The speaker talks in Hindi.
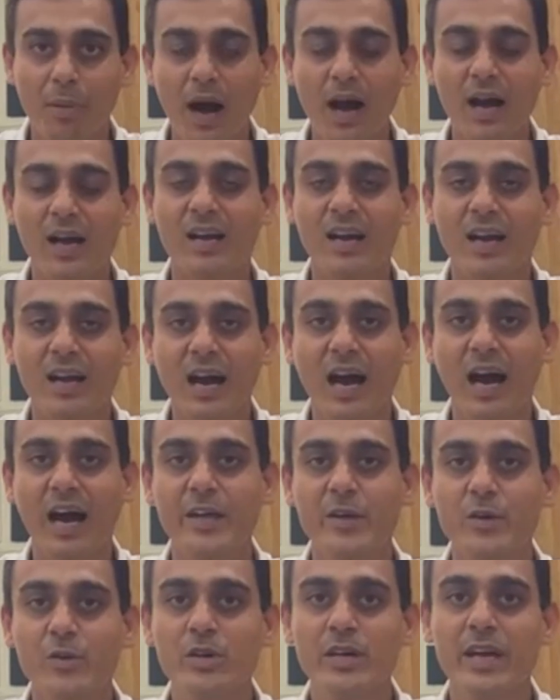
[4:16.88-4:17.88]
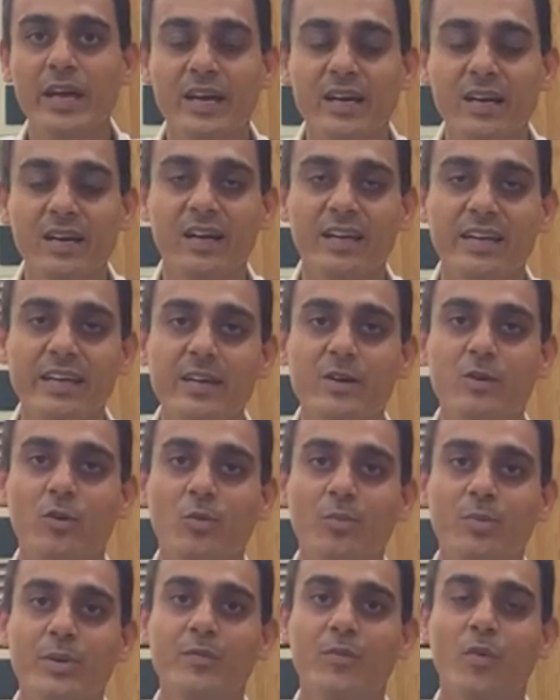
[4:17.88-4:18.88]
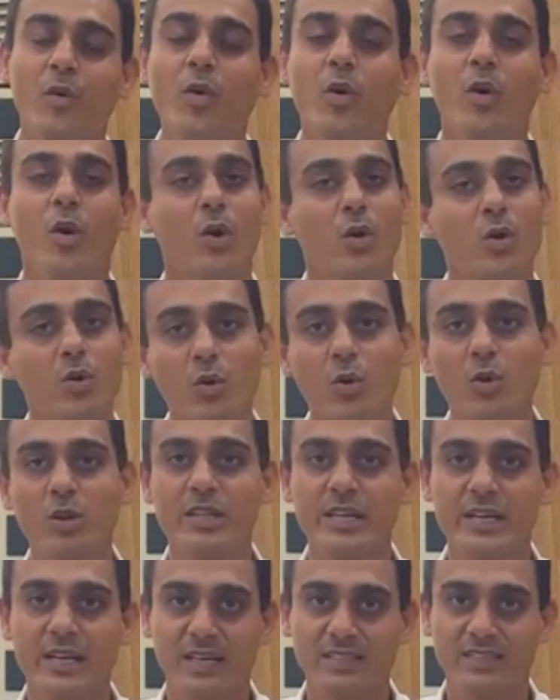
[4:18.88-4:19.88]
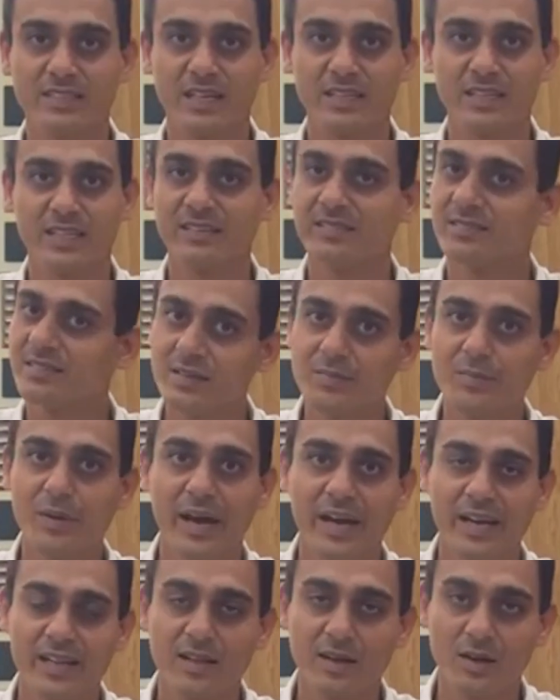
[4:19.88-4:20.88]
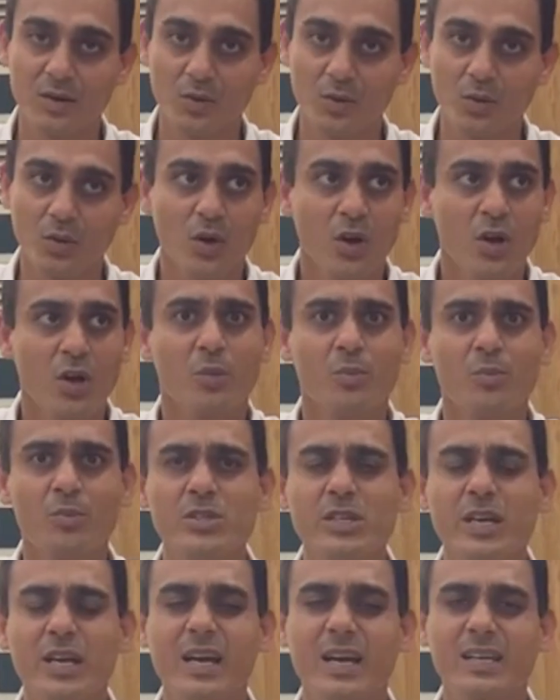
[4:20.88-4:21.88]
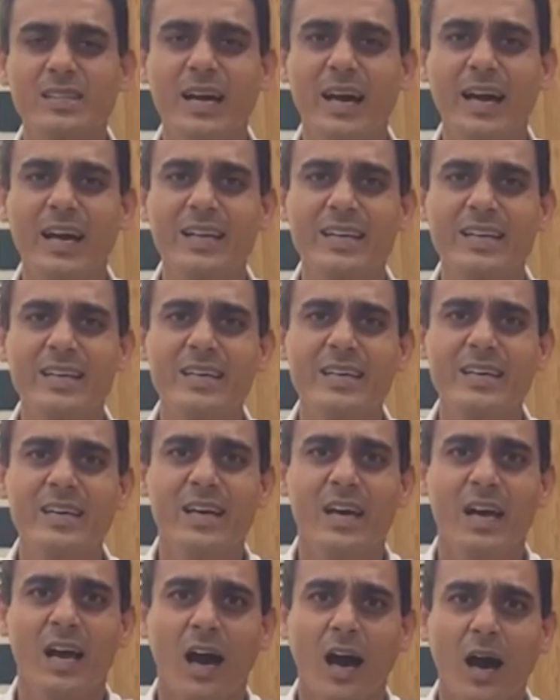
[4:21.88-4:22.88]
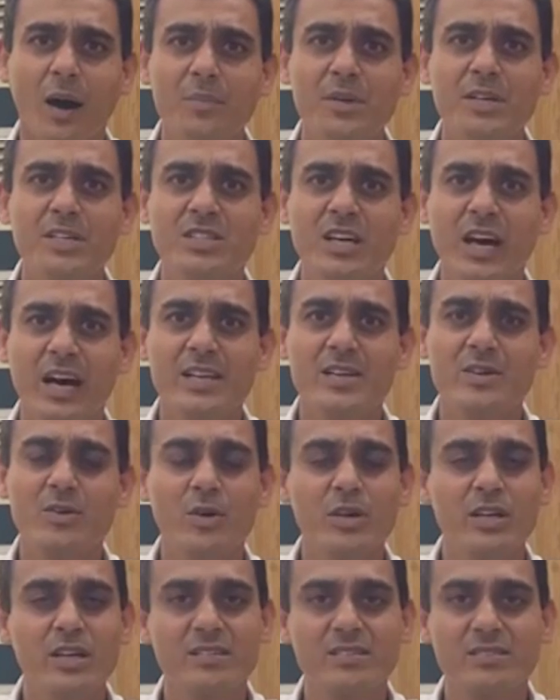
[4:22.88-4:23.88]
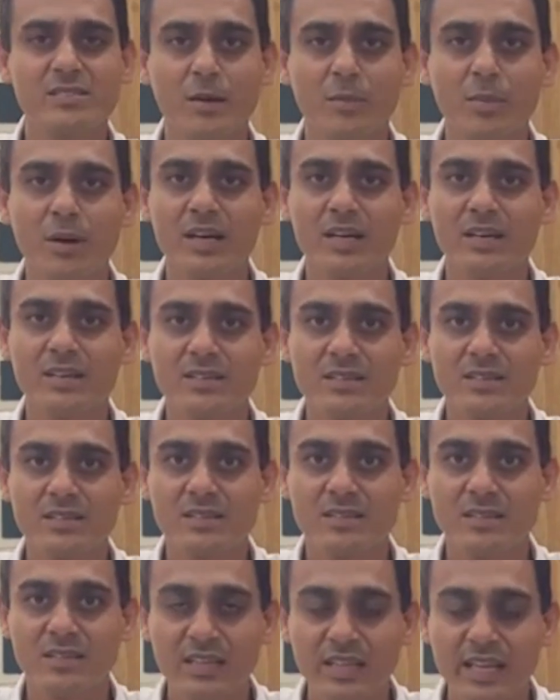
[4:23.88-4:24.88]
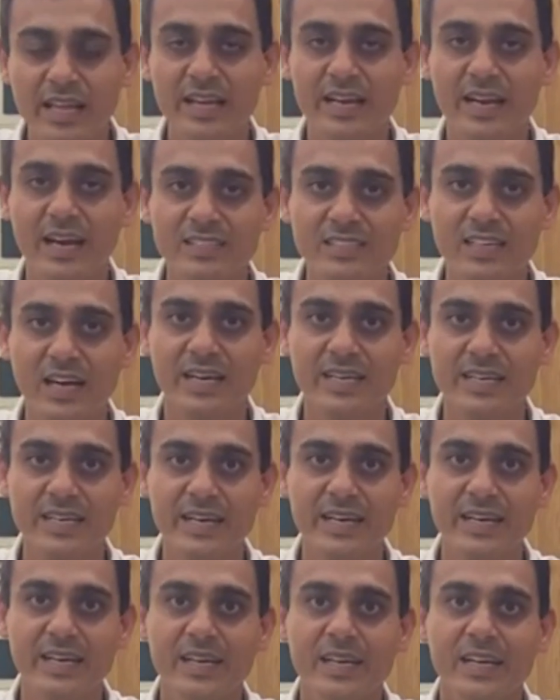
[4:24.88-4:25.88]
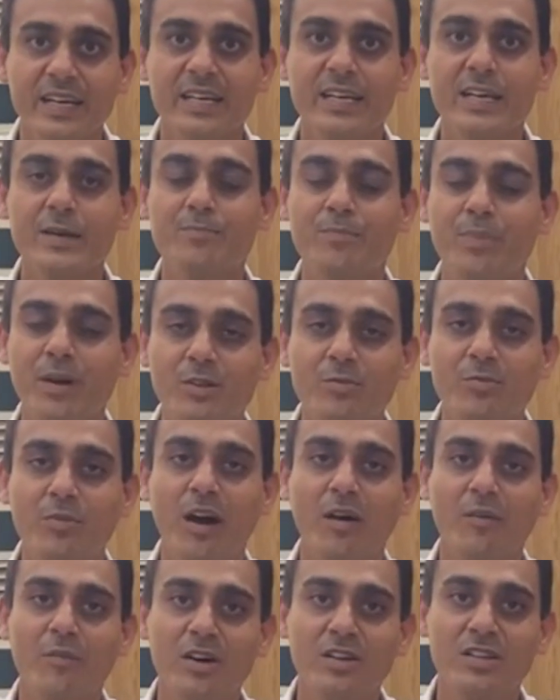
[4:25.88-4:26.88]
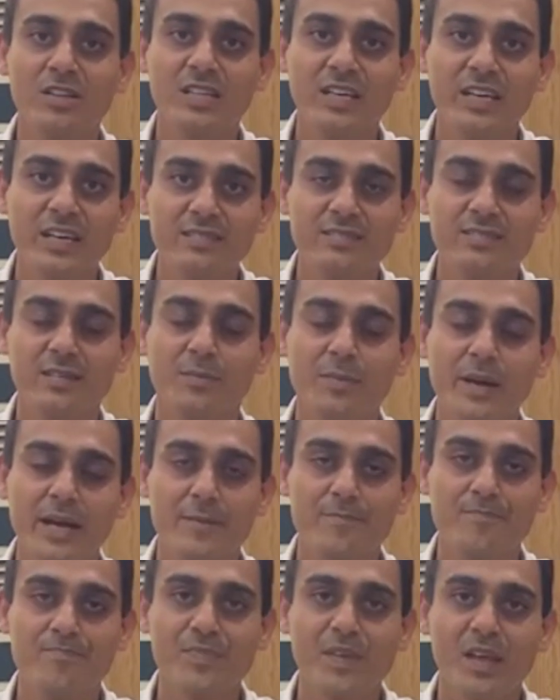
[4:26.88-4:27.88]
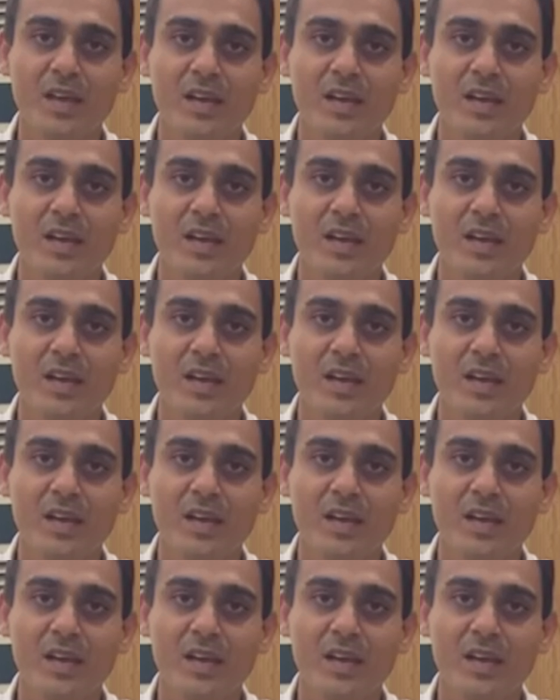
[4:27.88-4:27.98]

भागकर आई हुई एक लड़की को भी वो रोल देना चाहते हैं सीमा हैदर को मुझे लगता है कि अमित जानी को यह सबक लेना चाहिए कि पद्मावत के समय